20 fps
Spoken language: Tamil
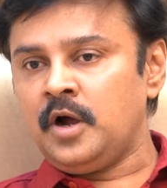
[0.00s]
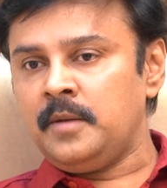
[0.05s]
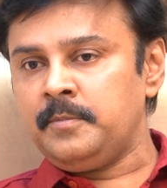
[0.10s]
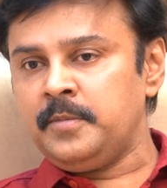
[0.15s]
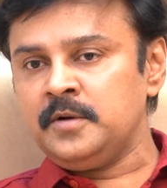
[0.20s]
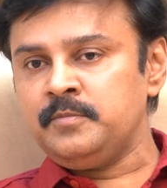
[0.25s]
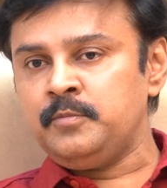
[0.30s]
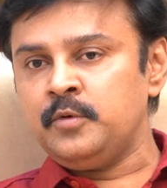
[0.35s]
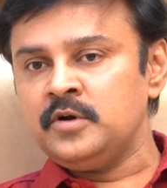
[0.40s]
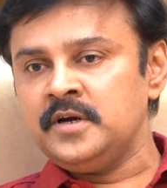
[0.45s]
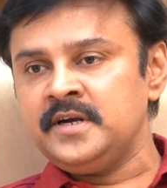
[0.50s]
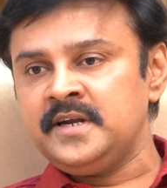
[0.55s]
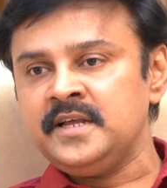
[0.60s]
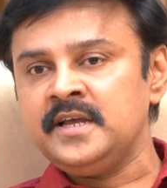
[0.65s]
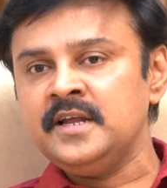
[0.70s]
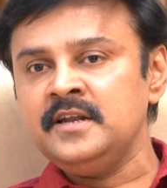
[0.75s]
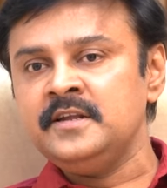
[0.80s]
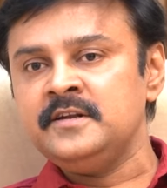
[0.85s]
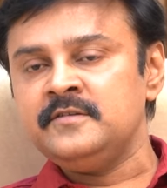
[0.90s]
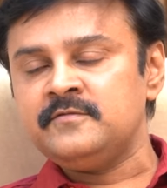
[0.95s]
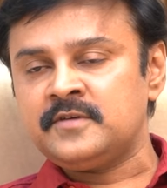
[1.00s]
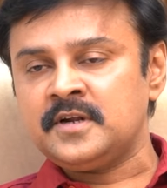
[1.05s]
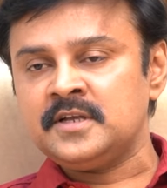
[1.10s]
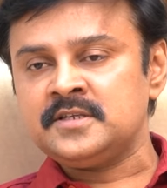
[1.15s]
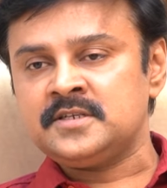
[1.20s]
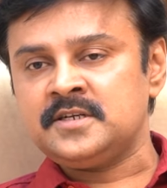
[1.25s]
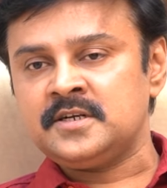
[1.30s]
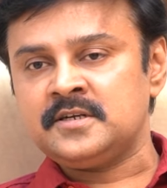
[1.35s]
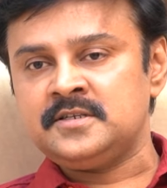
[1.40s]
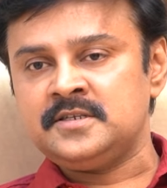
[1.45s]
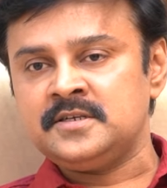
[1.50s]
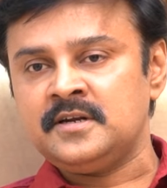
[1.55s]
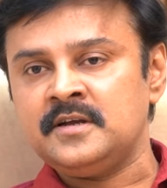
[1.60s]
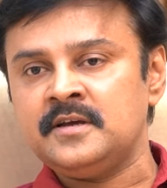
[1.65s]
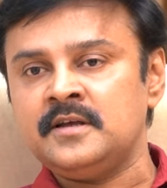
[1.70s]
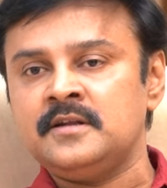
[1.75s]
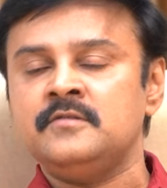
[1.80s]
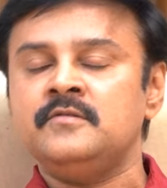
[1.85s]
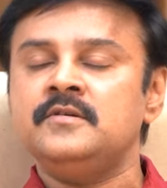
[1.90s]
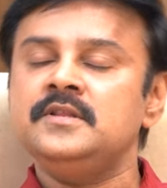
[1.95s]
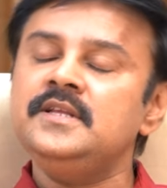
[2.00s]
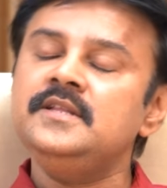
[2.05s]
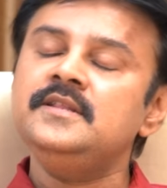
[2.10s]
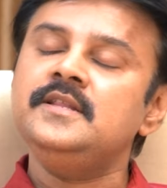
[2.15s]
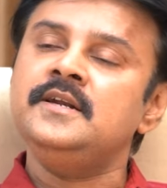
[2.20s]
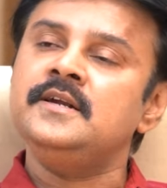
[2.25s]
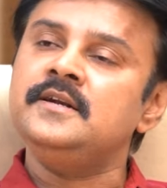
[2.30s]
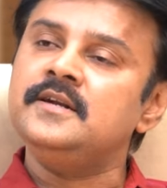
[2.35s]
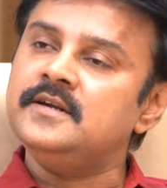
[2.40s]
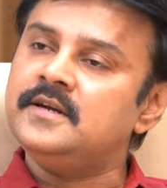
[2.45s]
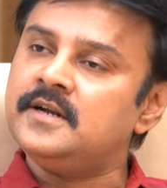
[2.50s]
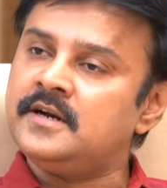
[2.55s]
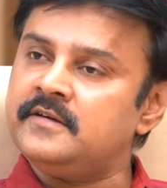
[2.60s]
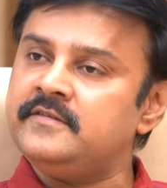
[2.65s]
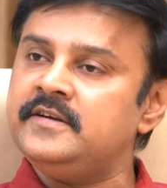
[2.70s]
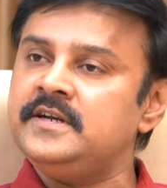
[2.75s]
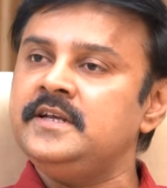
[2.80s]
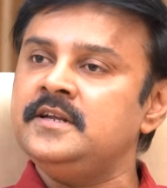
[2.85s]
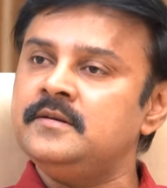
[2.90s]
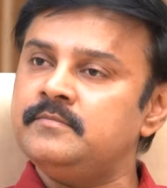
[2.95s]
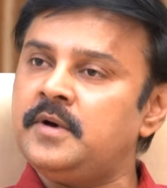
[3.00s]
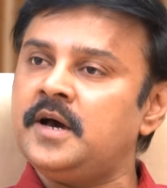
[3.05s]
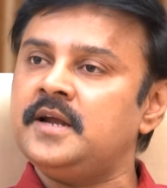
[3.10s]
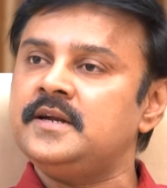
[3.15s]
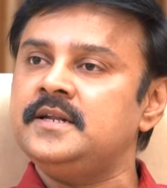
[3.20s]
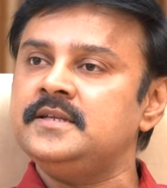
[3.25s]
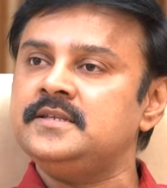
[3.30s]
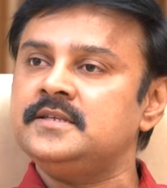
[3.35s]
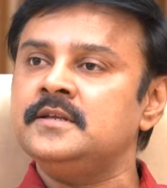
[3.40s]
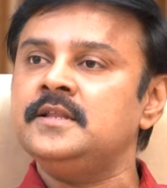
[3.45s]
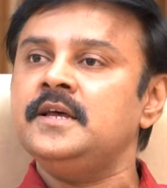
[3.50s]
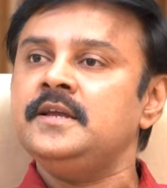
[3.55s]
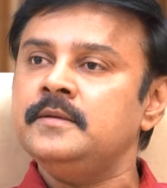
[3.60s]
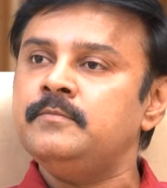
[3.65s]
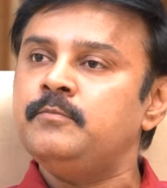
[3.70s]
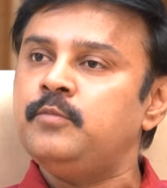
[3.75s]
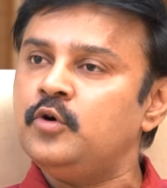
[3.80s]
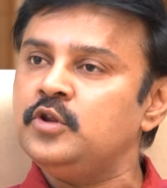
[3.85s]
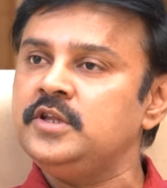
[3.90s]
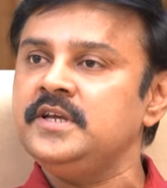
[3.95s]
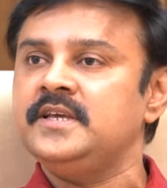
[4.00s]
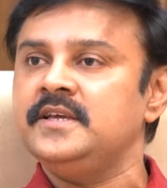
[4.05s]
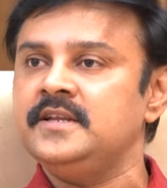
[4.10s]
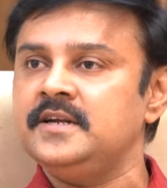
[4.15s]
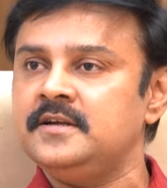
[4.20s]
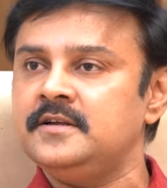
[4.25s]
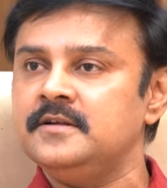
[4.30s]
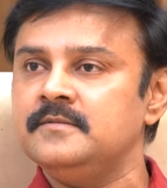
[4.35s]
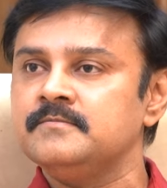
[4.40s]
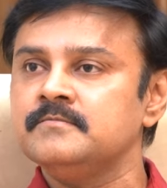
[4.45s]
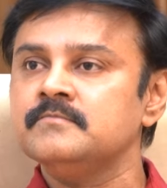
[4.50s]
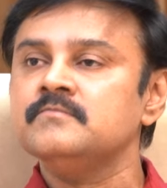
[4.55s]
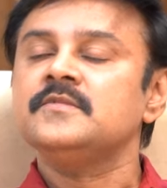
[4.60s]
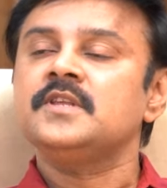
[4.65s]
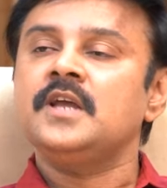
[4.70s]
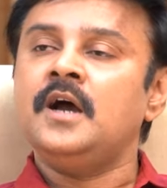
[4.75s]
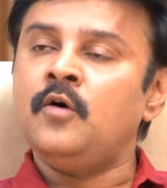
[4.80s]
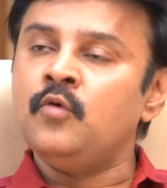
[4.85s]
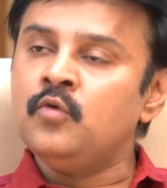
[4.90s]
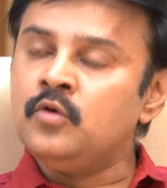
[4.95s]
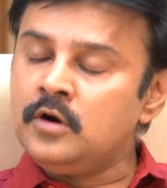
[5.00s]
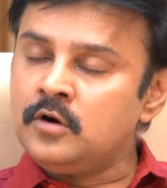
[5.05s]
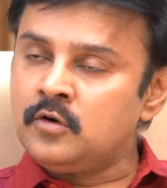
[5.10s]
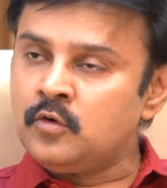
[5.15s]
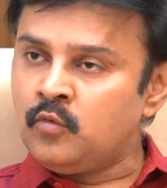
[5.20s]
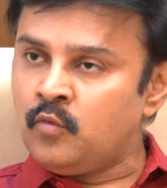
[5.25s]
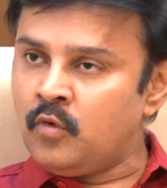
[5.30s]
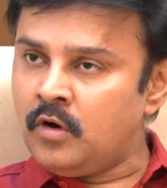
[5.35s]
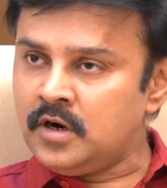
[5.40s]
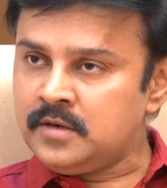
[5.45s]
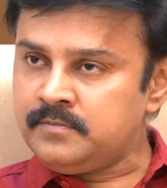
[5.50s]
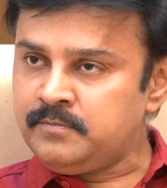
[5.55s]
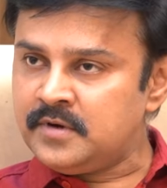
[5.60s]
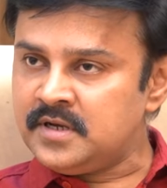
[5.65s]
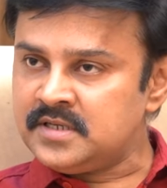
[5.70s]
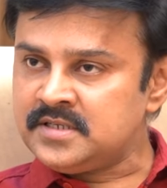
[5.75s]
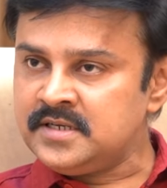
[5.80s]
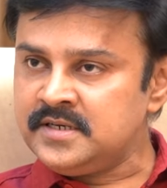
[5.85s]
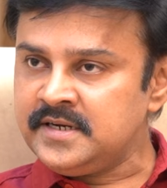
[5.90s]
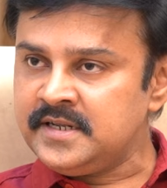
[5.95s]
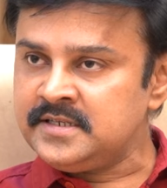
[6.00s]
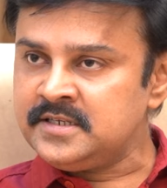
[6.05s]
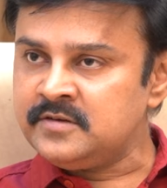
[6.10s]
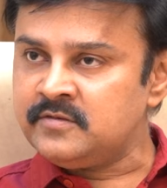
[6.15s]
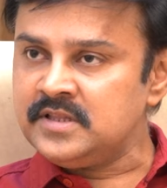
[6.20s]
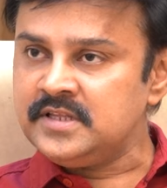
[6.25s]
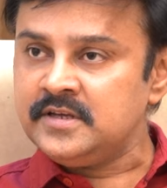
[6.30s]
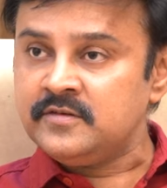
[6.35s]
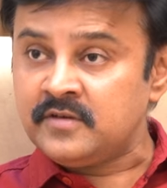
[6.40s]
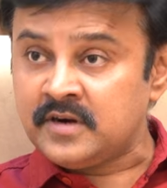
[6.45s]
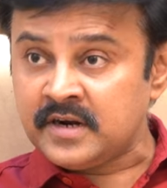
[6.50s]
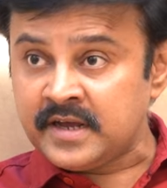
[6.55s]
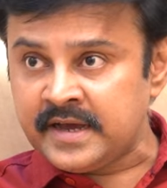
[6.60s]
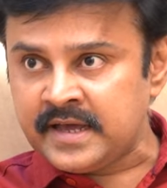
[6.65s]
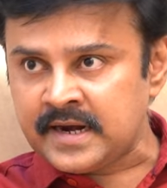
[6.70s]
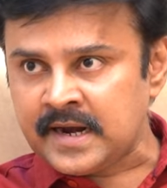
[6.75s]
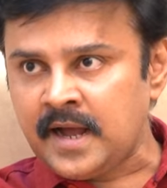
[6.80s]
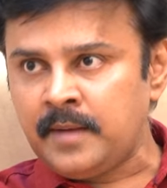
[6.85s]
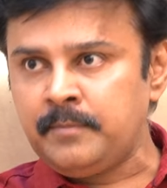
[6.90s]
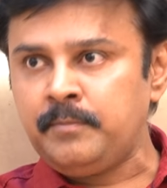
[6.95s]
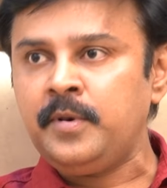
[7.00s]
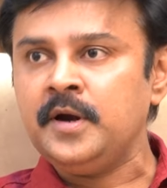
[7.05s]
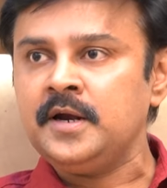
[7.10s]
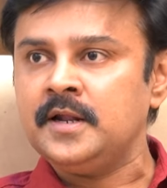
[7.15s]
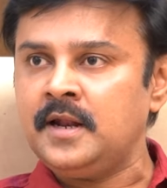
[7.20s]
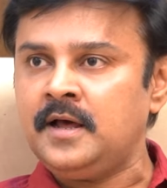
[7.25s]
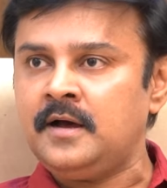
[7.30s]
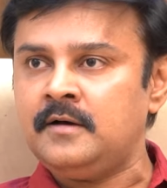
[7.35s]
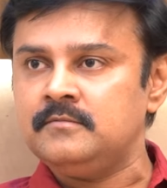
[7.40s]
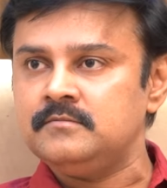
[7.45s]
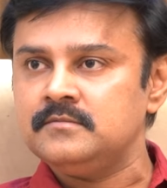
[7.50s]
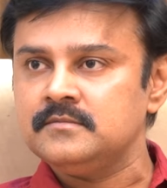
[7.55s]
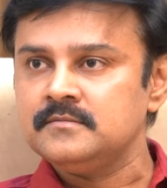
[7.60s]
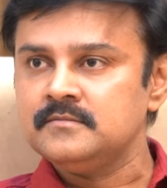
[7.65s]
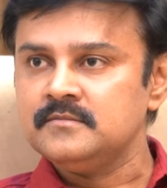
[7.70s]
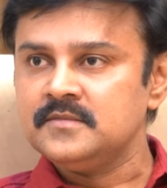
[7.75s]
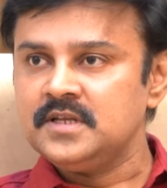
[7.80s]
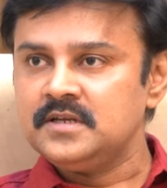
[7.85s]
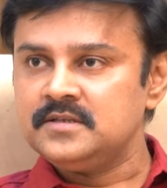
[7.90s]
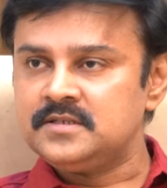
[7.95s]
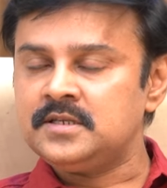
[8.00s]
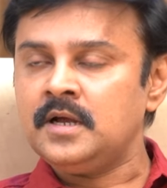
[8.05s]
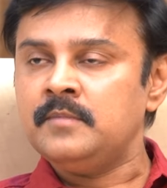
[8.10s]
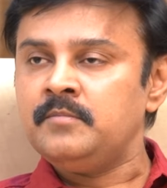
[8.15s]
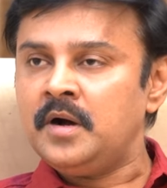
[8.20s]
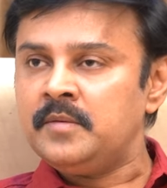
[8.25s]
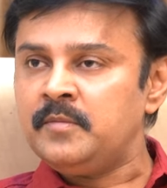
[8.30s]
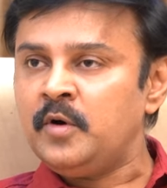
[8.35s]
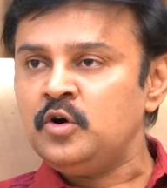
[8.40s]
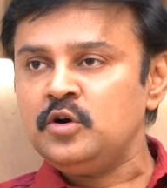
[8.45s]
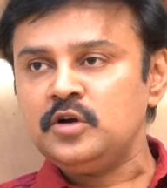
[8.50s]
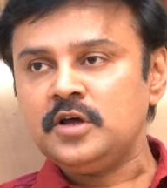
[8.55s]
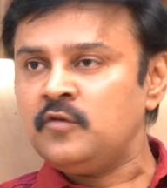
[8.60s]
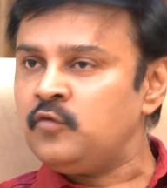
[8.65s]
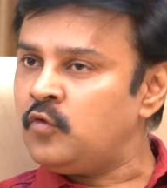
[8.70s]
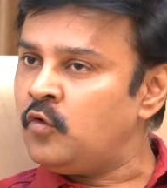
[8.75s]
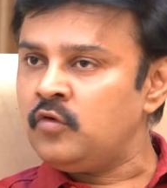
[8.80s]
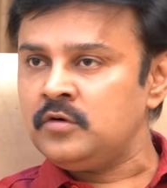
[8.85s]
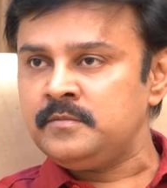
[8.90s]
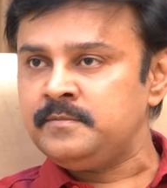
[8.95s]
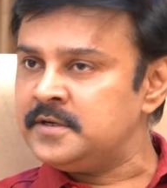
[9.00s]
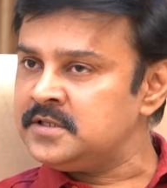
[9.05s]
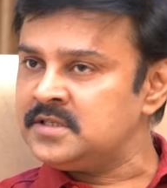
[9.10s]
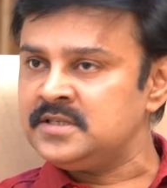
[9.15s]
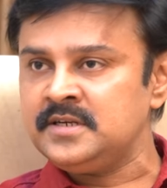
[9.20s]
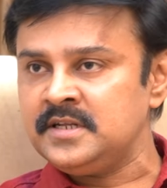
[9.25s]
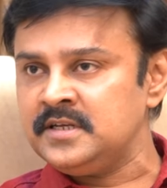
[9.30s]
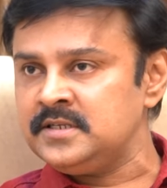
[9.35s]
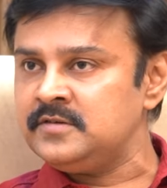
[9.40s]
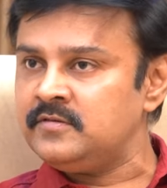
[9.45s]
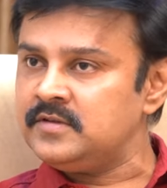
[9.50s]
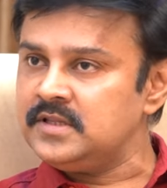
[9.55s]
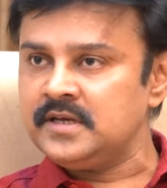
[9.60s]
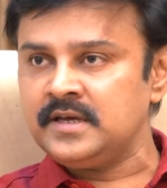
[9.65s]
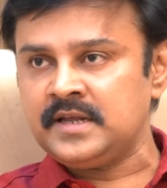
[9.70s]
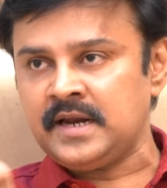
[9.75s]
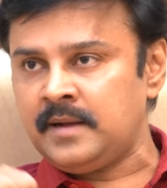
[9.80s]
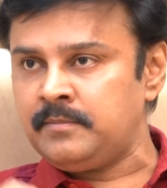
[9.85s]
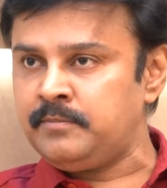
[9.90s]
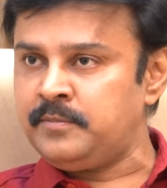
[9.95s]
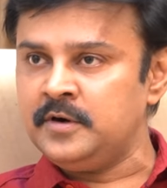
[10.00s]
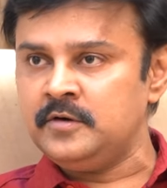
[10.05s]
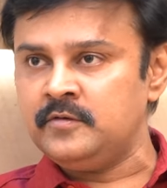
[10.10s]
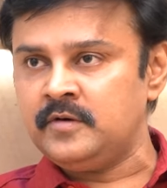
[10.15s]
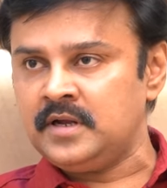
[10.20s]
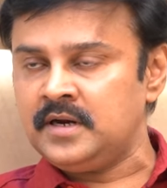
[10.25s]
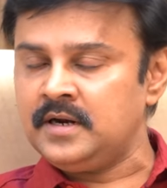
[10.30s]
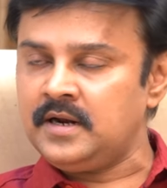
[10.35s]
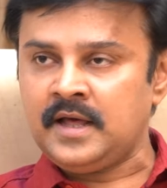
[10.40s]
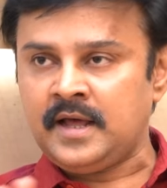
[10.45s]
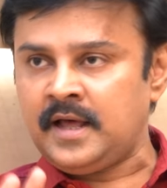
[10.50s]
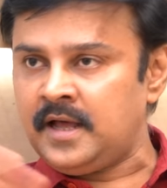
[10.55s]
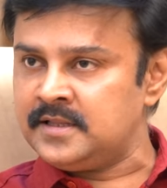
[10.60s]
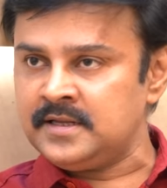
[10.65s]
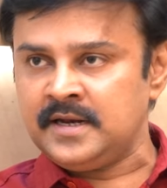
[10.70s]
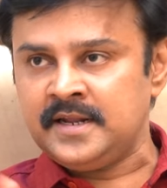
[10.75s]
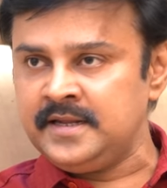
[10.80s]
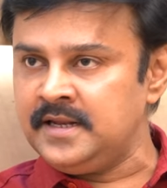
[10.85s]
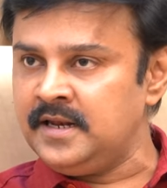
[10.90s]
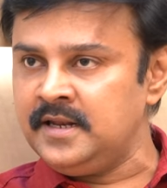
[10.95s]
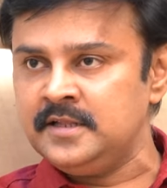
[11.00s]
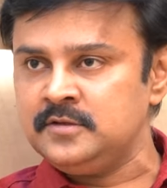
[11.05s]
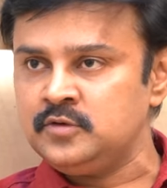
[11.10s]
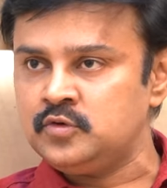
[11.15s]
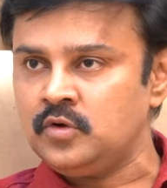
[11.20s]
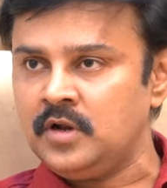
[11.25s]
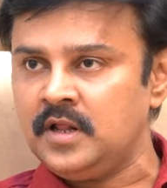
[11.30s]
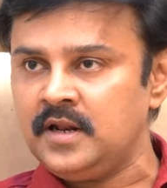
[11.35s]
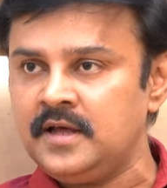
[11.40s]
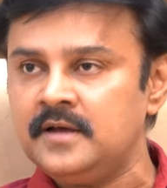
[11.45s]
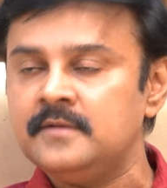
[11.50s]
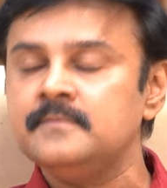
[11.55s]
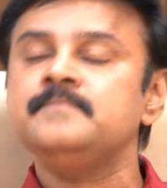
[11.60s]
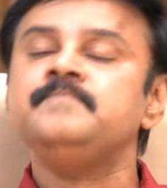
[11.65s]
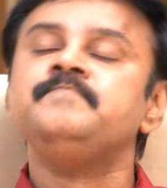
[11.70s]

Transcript: ப்ராப்பர் பொலிட்டிக்கல் இன்ஃப்ராஸ்ட்ரக்சருங்கிறது வந்து இந்த ரெண்டு டிரவிடியன் பார்ட்டிஸ்க்கு தான் இப்போதைக்கு இருக்கு அவங்களோட ஓட் பர்சன்டேஜ் வந்து இவர் கிராப் பண்ணலாம் சம் அமௌண்ட் அவங்க ஓட் பர்சன்டேஜ் வந்து கிராப் பண்ணுவார் நான் அதெல்லாம் இல்லைன்னு சொல்லலை